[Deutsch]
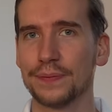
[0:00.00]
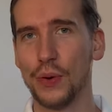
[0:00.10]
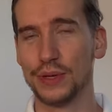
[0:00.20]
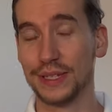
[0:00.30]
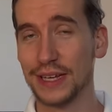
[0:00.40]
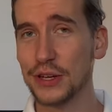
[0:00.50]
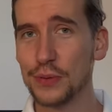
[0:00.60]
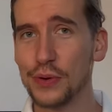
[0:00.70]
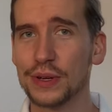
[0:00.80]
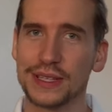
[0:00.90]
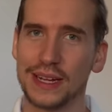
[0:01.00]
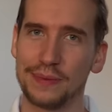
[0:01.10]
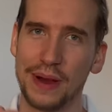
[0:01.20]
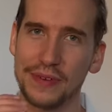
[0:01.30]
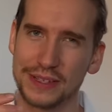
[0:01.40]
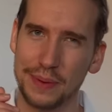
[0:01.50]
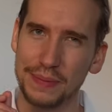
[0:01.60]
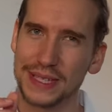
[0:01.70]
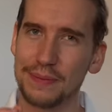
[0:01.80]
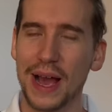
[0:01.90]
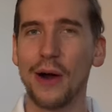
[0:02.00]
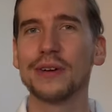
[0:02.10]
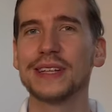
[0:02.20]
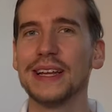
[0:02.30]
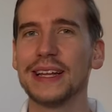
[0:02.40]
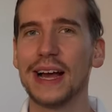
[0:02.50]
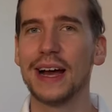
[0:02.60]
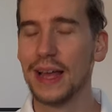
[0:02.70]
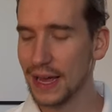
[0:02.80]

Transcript: Und die dritte Übung, da machen wir jetzt mal ein bisschen mehr Augentraining, ja.